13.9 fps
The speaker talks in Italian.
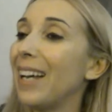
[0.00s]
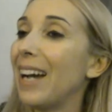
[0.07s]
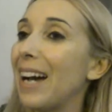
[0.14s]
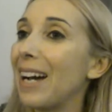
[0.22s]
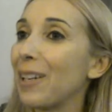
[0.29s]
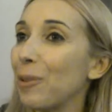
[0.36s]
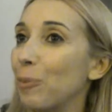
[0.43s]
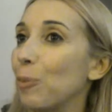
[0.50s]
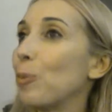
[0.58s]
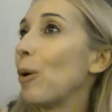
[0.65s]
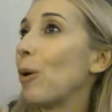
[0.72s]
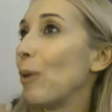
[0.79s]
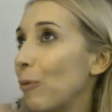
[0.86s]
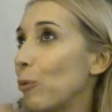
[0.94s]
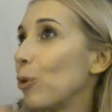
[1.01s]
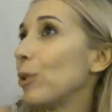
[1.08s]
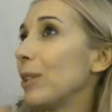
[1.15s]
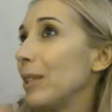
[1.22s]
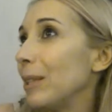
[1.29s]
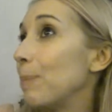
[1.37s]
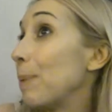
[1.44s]
a, comunque a un lavoro
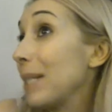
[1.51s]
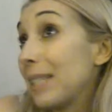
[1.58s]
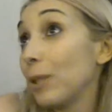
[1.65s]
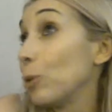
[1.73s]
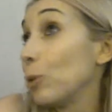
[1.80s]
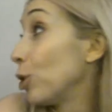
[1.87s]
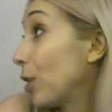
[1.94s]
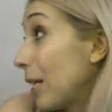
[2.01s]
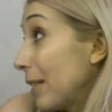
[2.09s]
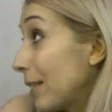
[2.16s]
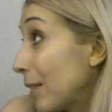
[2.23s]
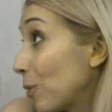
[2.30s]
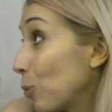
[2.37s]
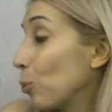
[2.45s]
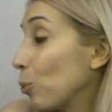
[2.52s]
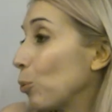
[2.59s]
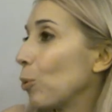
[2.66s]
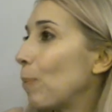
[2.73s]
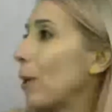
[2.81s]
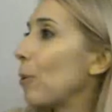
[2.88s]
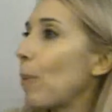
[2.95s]
di, di, presa di coscienza su
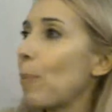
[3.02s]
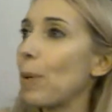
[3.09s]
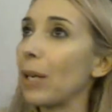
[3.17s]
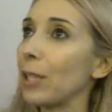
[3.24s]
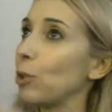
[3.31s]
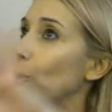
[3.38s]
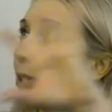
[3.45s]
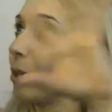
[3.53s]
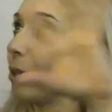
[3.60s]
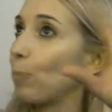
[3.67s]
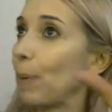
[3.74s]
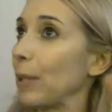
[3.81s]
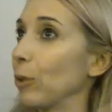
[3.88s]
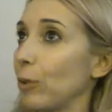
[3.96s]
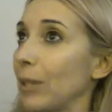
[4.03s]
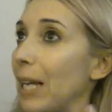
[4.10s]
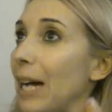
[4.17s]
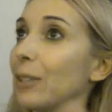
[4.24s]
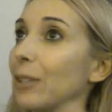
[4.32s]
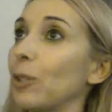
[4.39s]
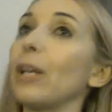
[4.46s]
tutto. Parlo proprio anche solo dello spettro
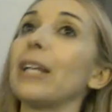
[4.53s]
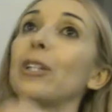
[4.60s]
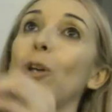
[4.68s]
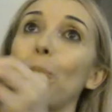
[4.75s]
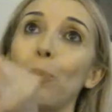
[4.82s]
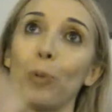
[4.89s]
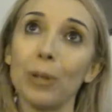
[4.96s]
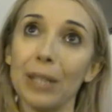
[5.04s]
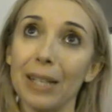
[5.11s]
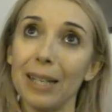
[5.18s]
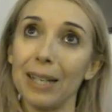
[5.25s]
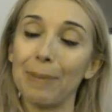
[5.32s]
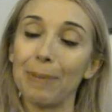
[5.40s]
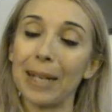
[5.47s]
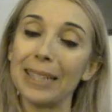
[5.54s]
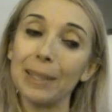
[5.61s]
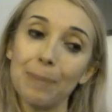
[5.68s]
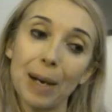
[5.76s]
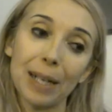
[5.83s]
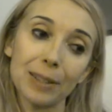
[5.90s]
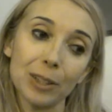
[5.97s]
teatro e dopo il, magari il
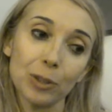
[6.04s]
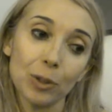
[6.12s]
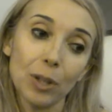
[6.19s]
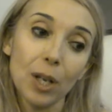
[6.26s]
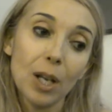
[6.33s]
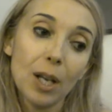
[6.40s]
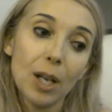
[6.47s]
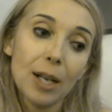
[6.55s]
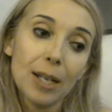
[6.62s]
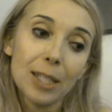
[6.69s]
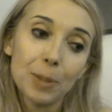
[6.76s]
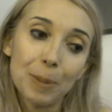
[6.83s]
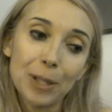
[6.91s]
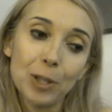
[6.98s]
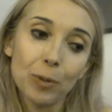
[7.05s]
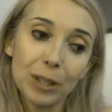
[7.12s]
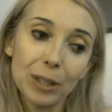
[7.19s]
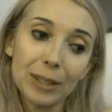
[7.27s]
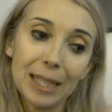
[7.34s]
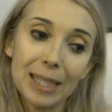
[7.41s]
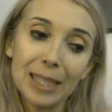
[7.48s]
dibattito spesso e
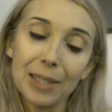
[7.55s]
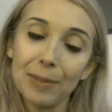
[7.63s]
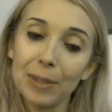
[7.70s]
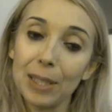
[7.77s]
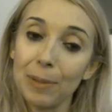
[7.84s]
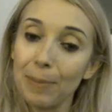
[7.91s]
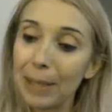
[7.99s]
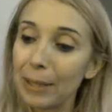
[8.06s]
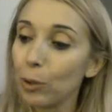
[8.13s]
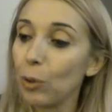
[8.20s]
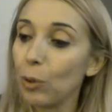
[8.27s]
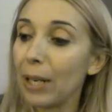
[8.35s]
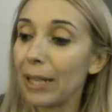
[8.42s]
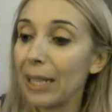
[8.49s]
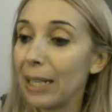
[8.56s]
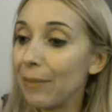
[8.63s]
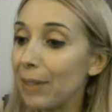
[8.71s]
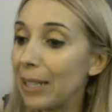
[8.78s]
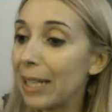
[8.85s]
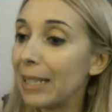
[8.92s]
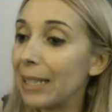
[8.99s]
volentieri si, si, mettono anche in
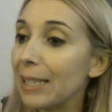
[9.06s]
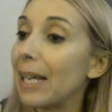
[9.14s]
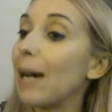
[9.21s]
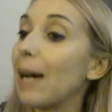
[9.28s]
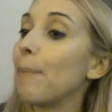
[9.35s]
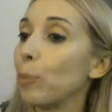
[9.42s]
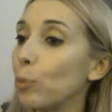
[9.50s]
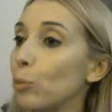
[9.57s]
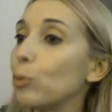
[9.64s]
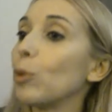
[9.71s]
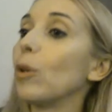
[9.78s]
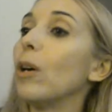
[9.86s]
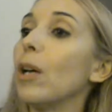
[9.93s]
evidenza appunto